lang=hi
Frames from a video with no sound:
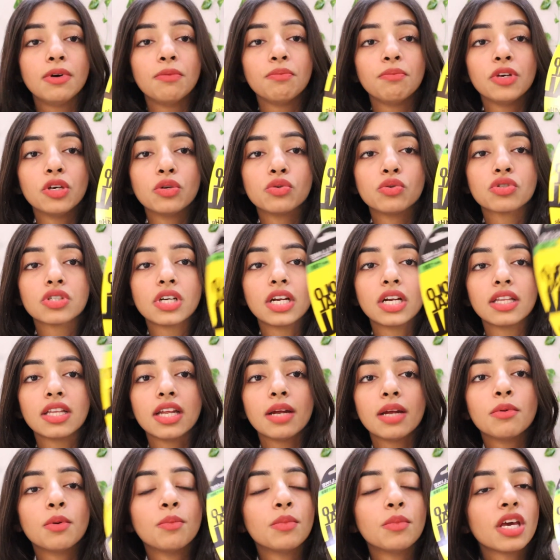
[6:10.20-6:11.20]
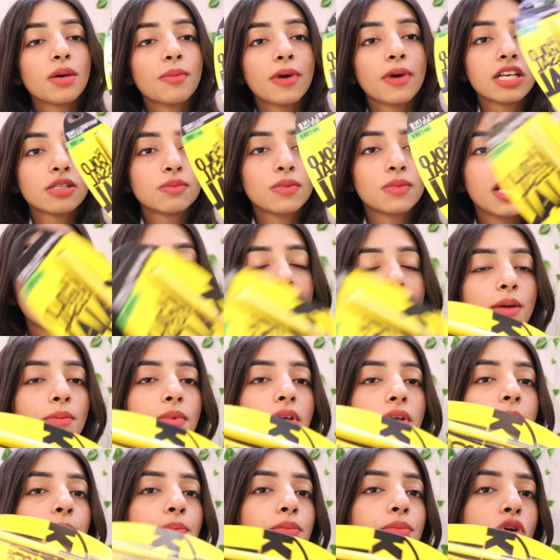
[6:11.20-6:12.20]
मम्मी यूज़ करती है मम्मी के पास भी लाइक
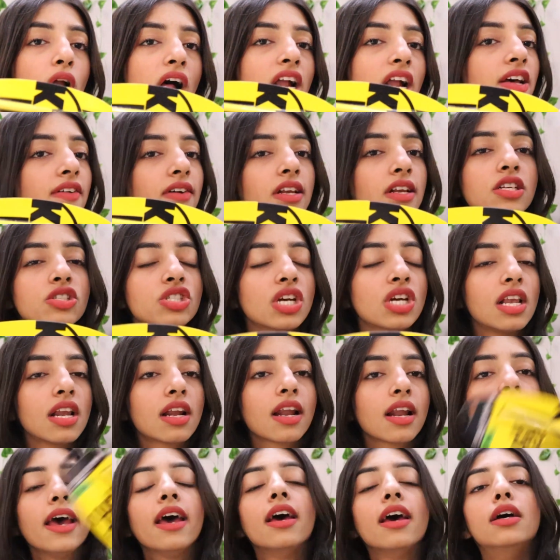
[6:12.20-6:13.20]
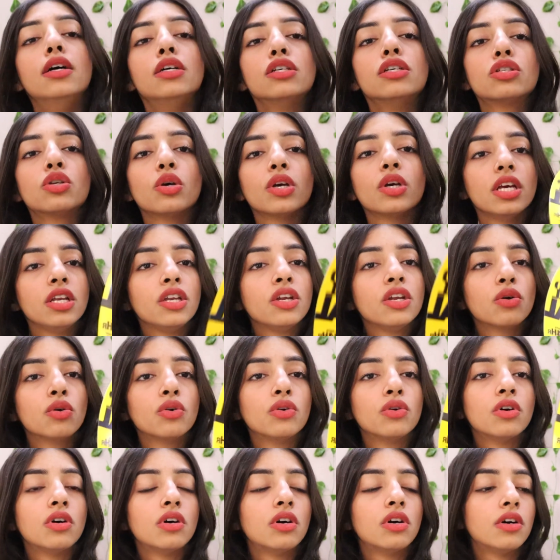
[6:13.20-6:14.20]
अभी पुराना वाला चल रहा है सो ये न्यू
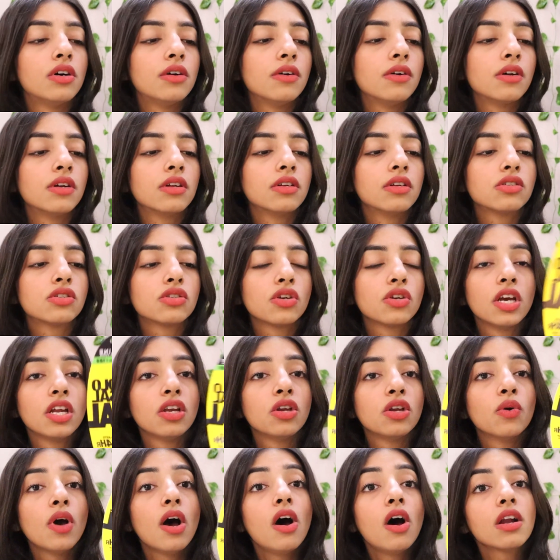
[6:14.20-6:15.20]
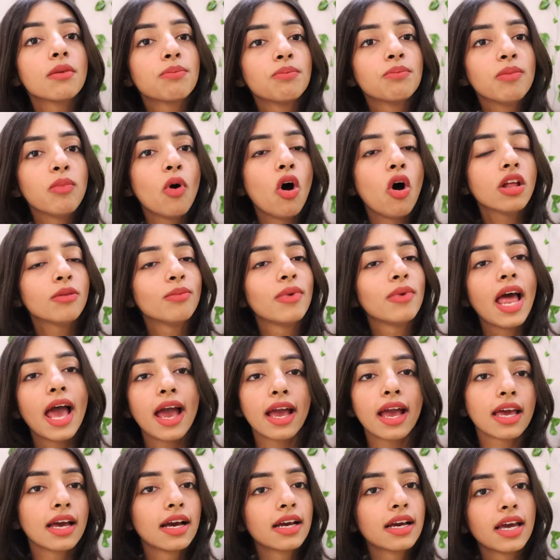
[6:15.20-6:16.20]
सो uh, ये न्यू और बहुत
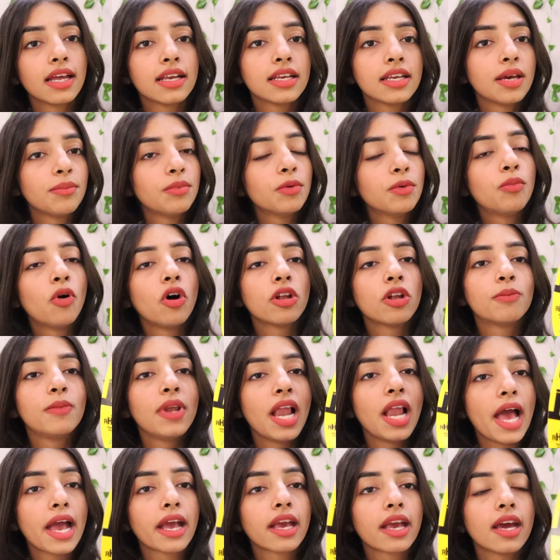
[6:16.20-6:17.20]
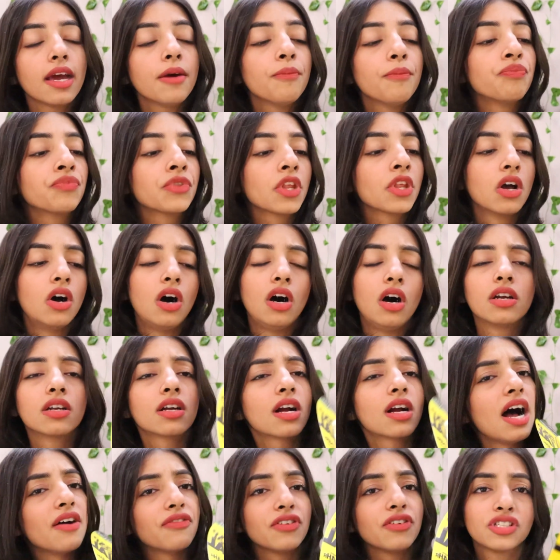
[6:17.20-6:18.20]
ब्लैक है अगेन ये भी बहुत ब्लैक है और
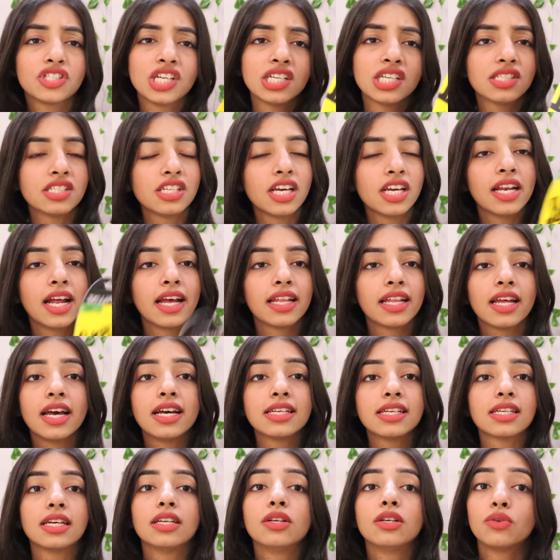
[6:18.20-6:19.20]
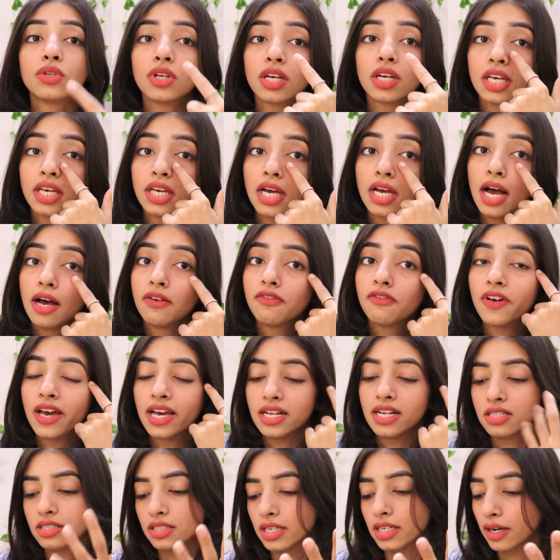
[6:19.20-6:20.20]
काफ़ी अच्छा स्टे रहता है ऐसा नहीं होता कि यहाँ
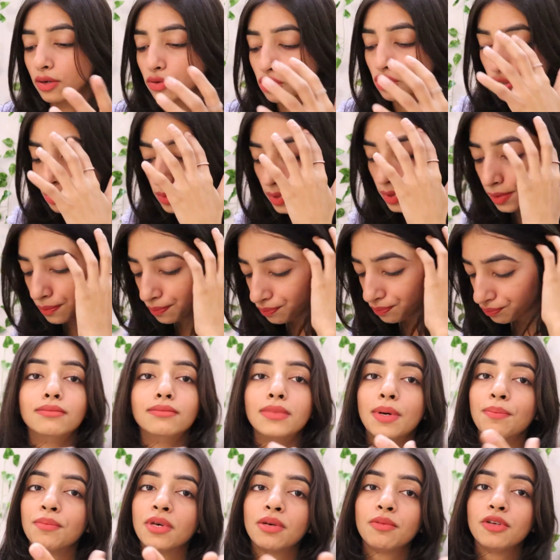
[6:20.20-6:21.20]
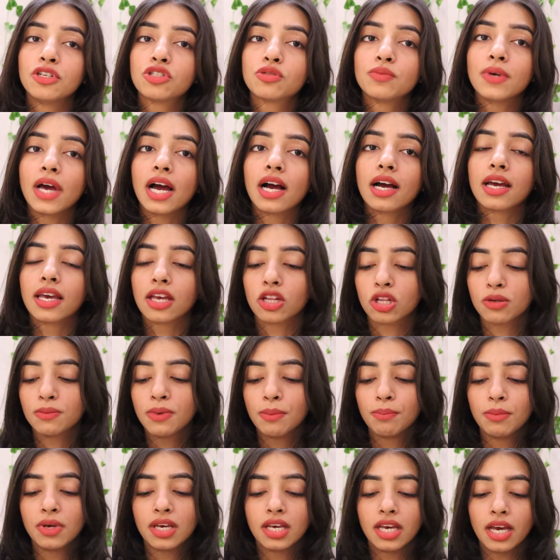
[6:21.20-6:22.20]
फैल जाए कुछ भी मम्मी बीच में आ गई है तो
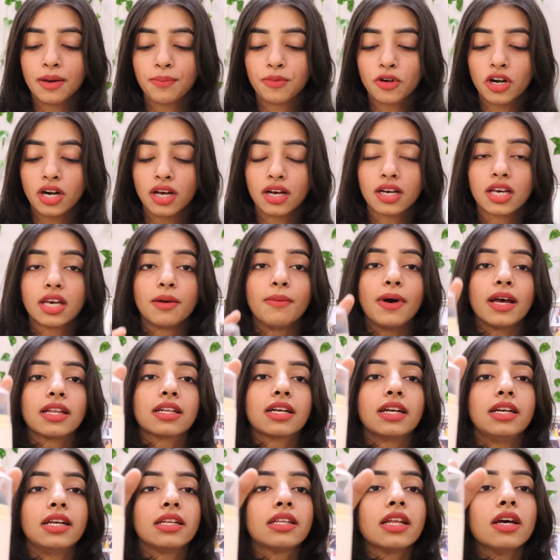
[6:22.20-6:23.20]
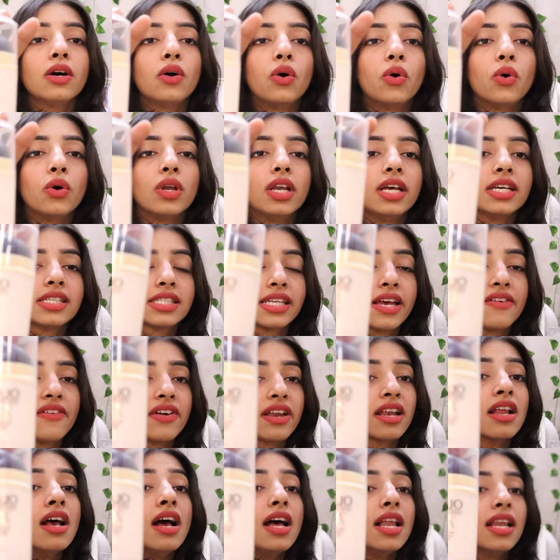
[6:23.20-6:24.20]
मम्मी की एक प्रोडक्ट की बात कर रहे थे ओले
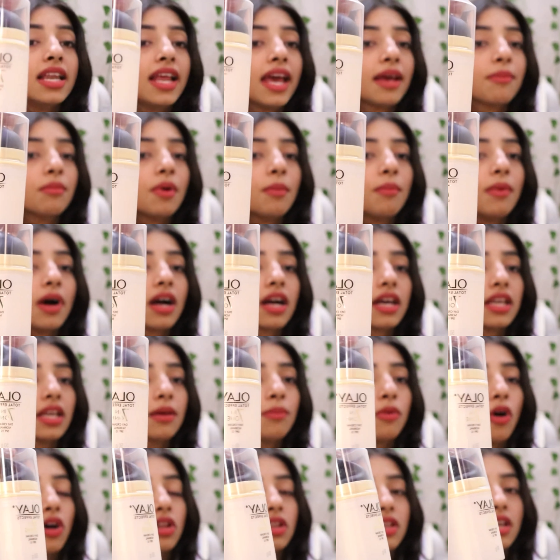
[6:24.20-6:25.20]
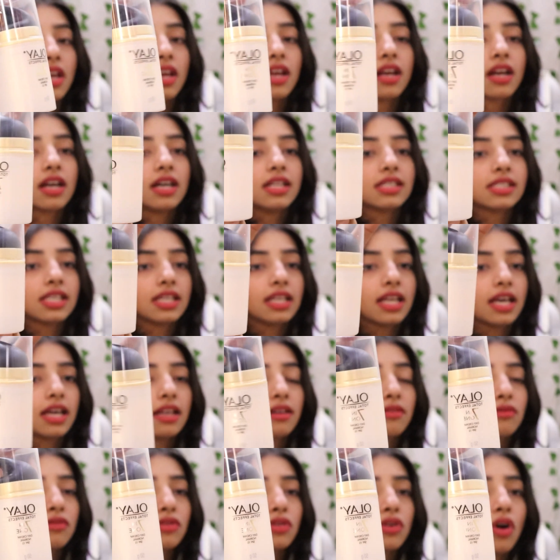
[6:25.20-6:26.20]
सेवन लाइक मम्मा का ना बहुत रिंकल्स इन
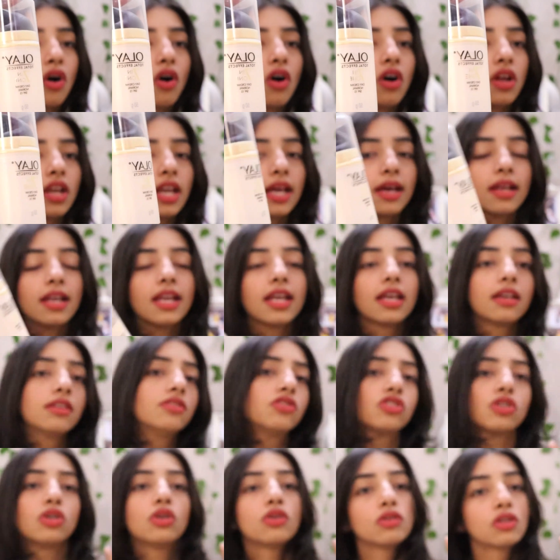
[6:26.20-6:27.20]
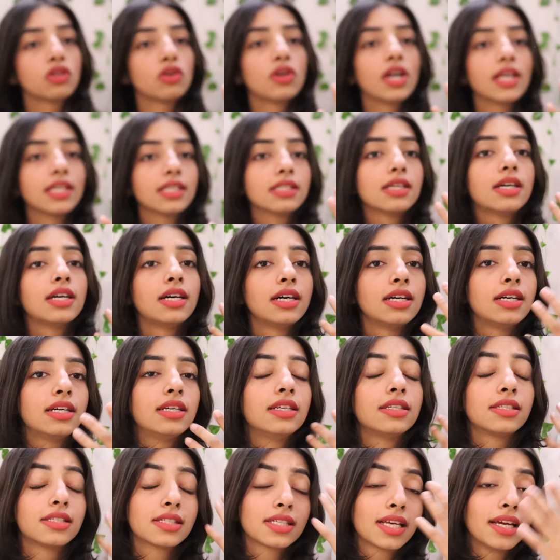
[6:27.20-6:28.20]
एंड ऑल है लाइक जो थोड़ा
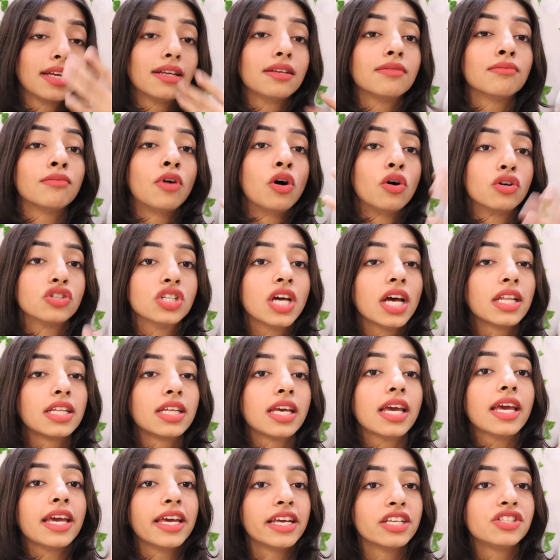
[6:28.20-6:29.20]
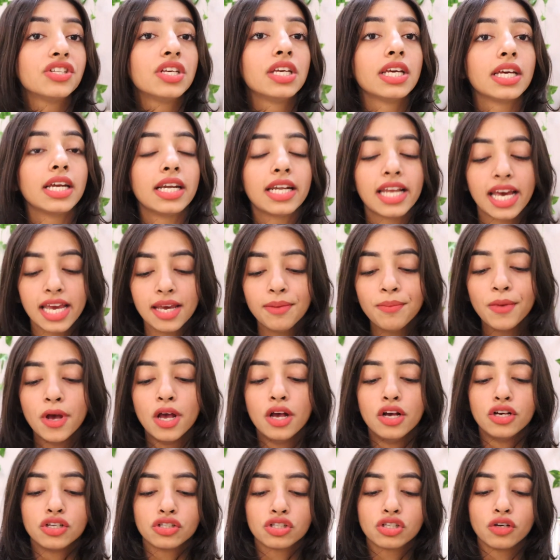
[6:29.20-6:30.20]
स्किन uh, हो जाती है एजिंग के टाइम
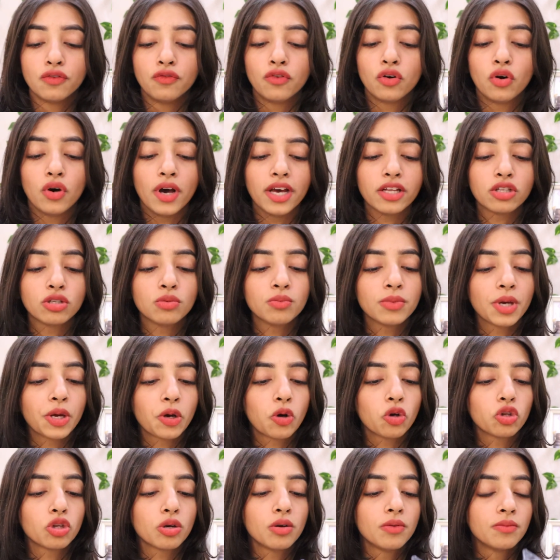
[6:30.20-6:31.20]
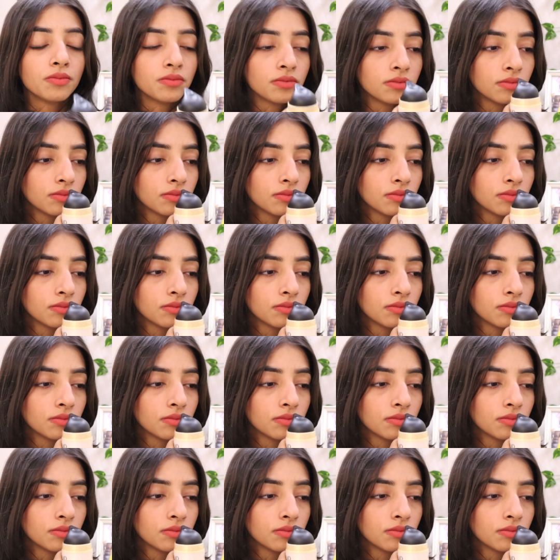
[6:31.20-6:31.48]
सो so, वो है तो मेरे को तो